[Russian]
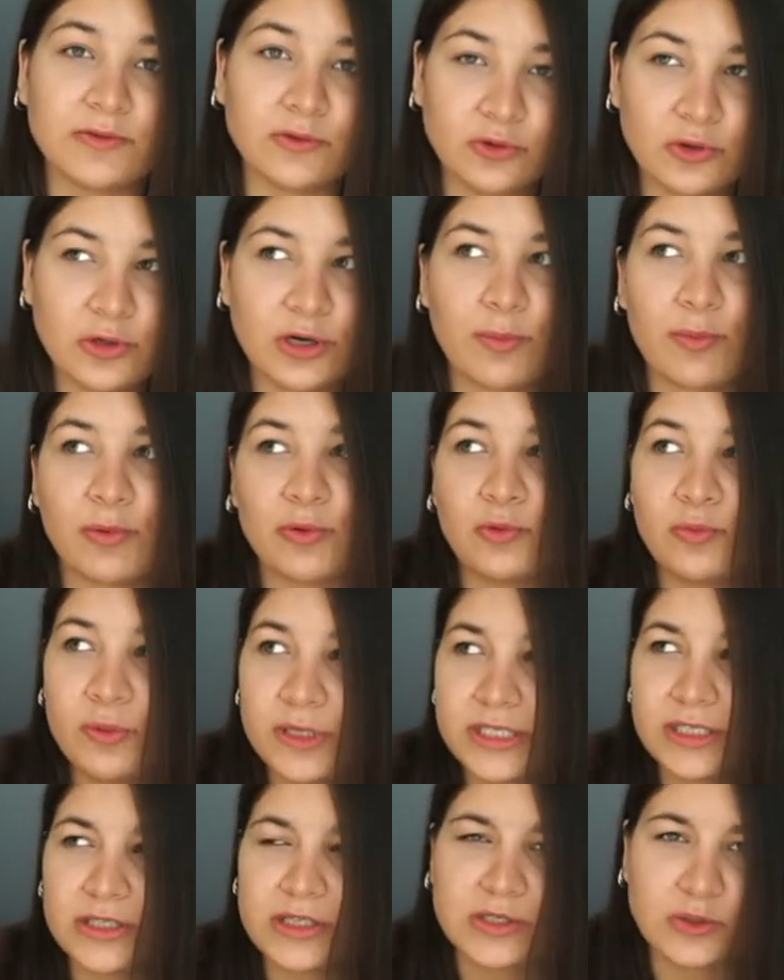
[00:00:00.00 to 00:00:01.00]
Вы только
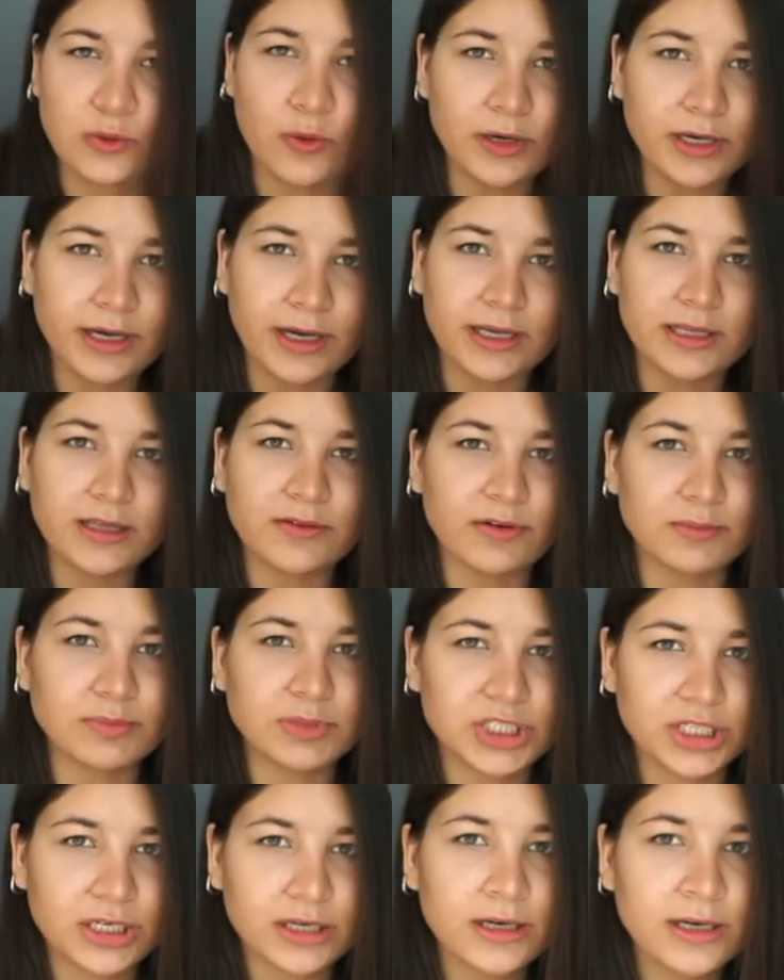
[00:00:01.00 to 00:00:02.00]
подумайте, насколько это
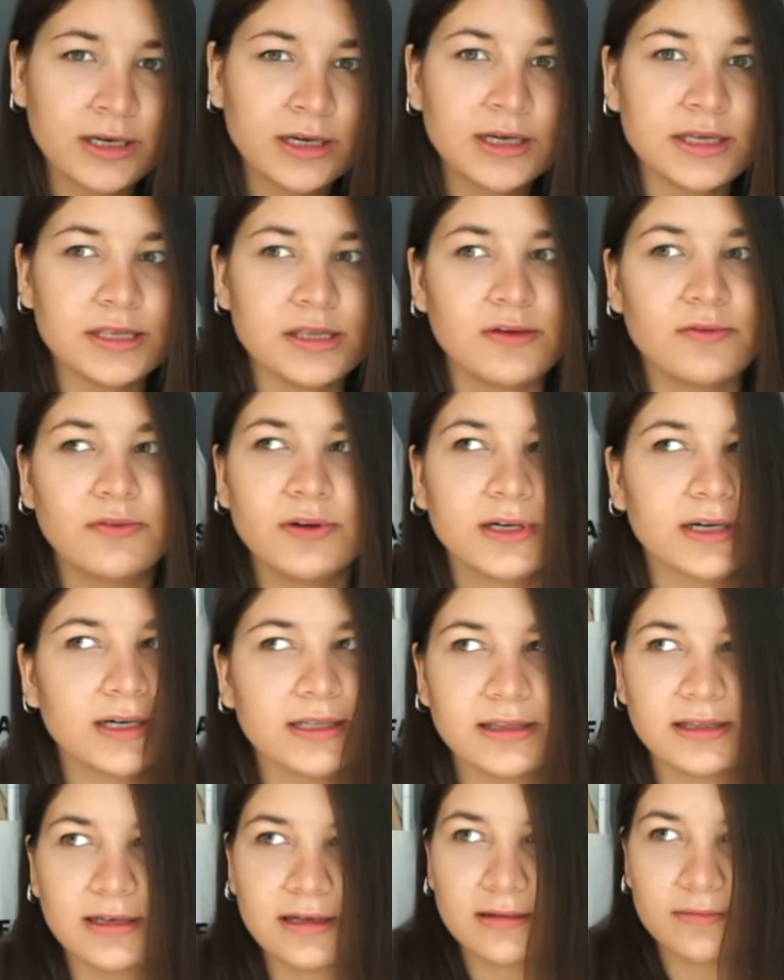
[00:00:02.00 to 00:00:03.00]
вообще
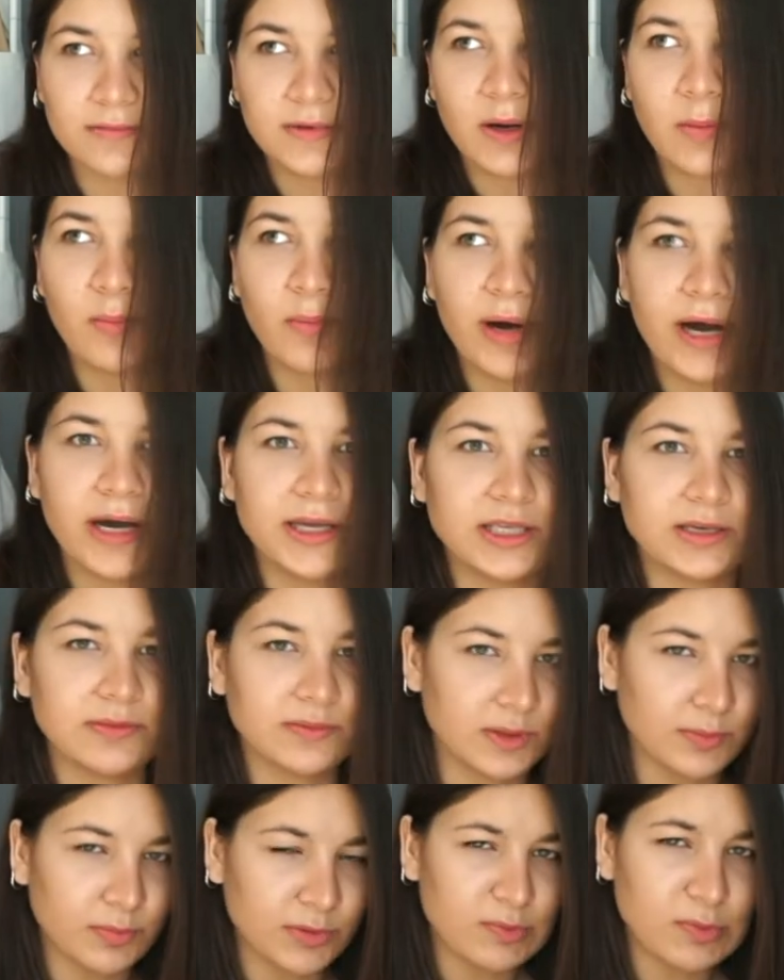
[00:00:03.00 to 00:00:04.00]
невыгодно
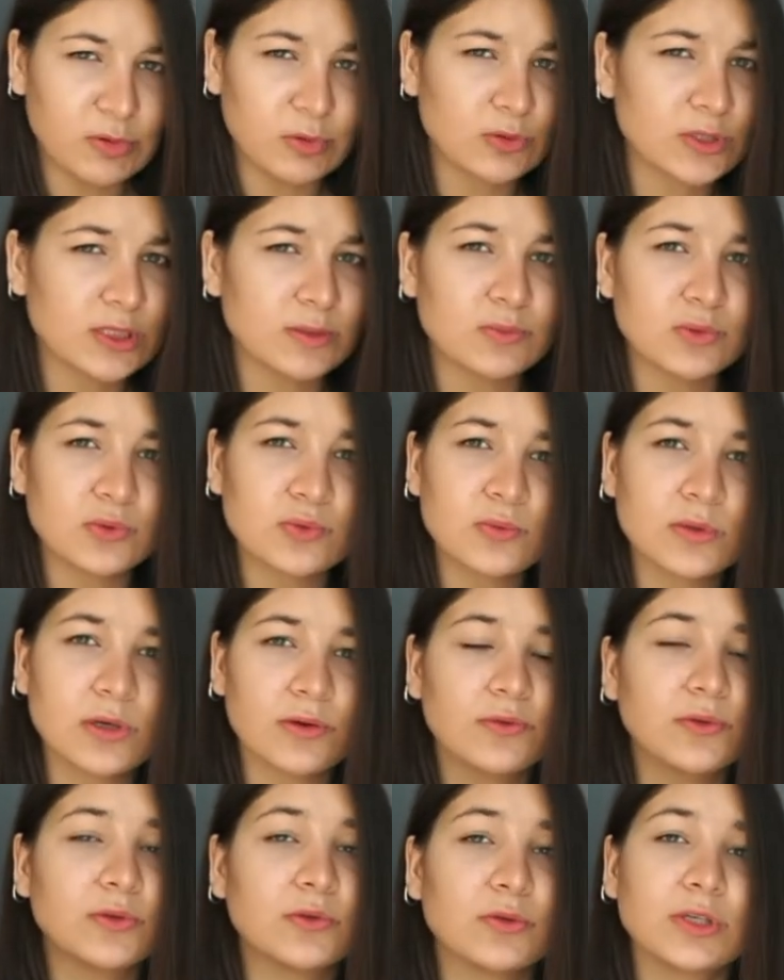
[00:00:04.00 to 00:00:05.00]
компаниям. Например, у
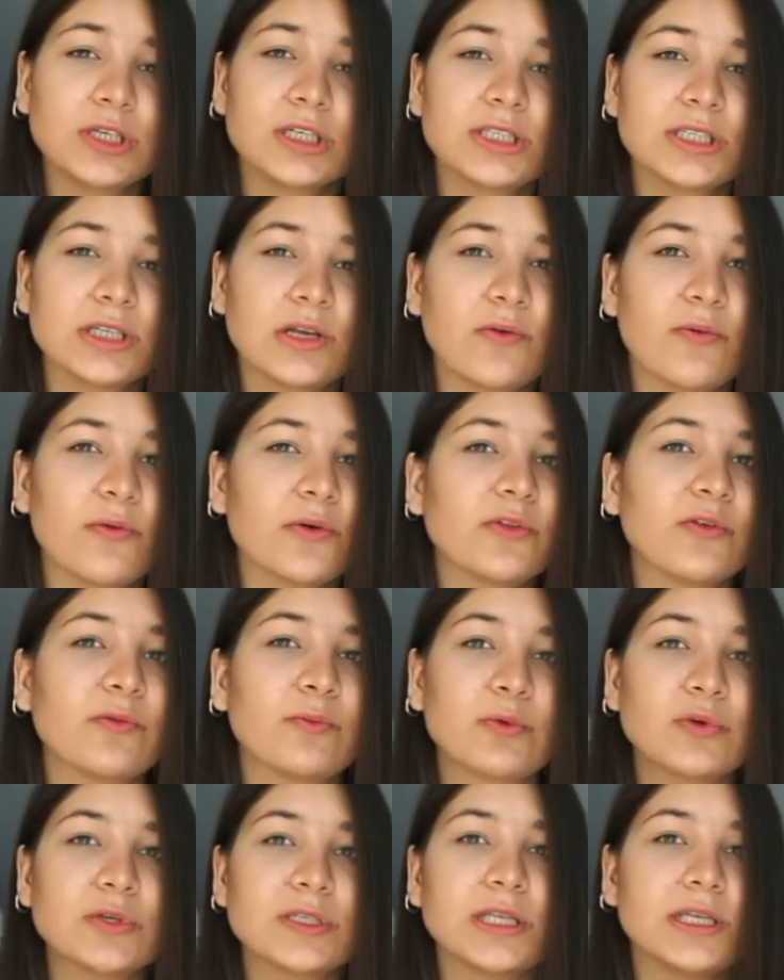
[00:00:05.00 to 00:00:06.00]
Samsung и других телефонов
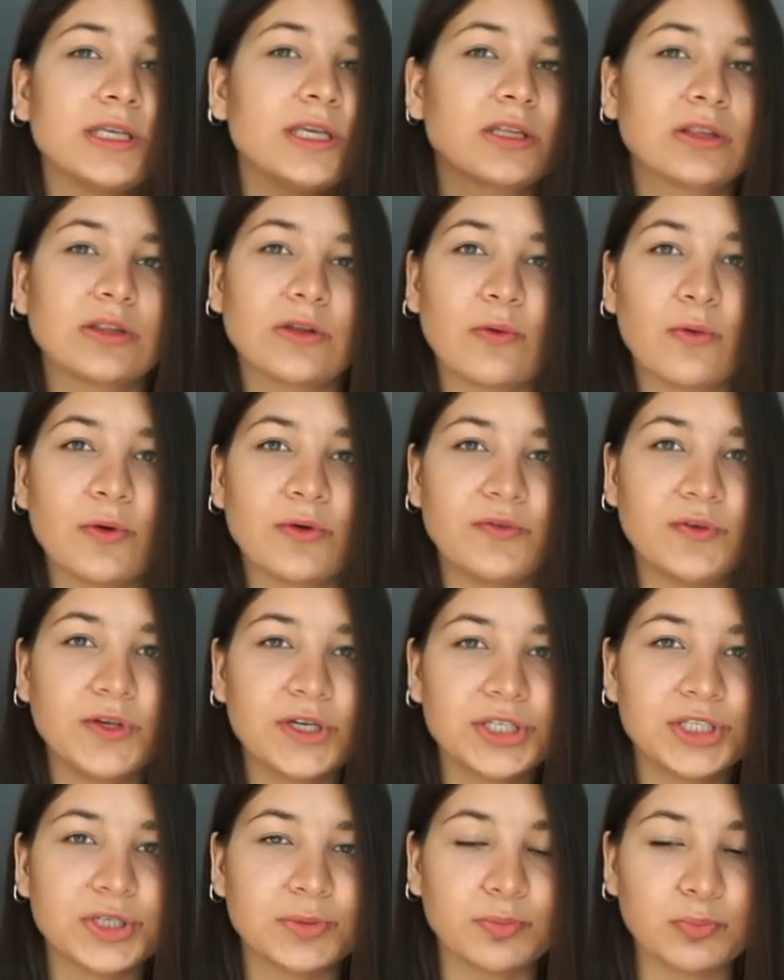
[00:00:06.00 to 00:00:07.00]
просто нет такой
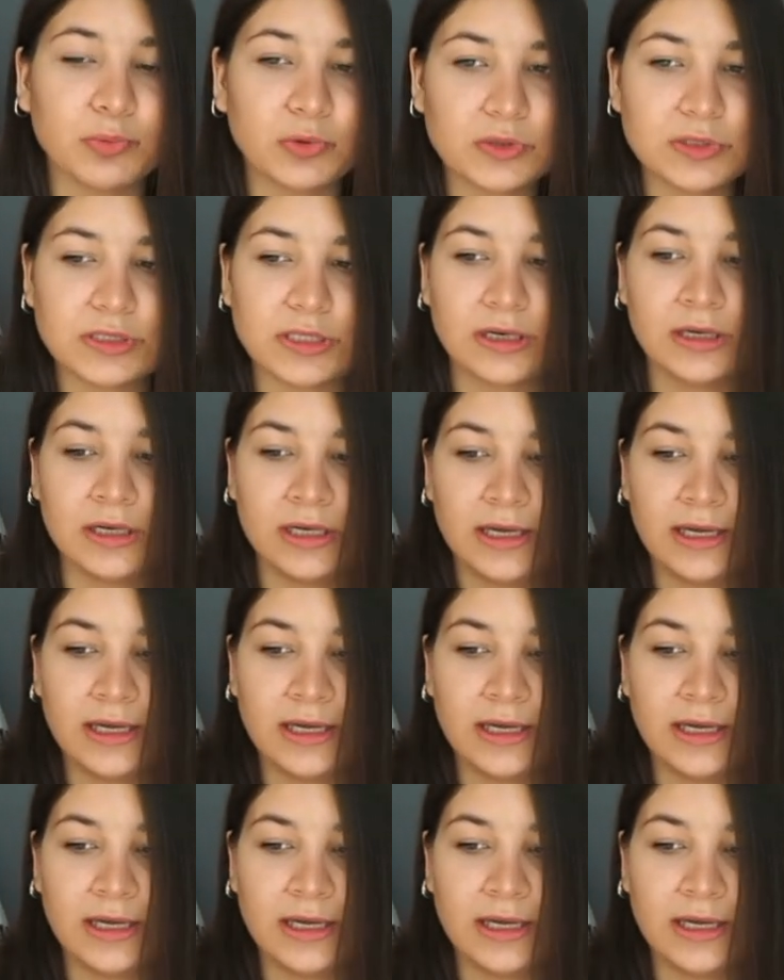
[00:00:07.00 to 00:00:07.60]
фикчик, просто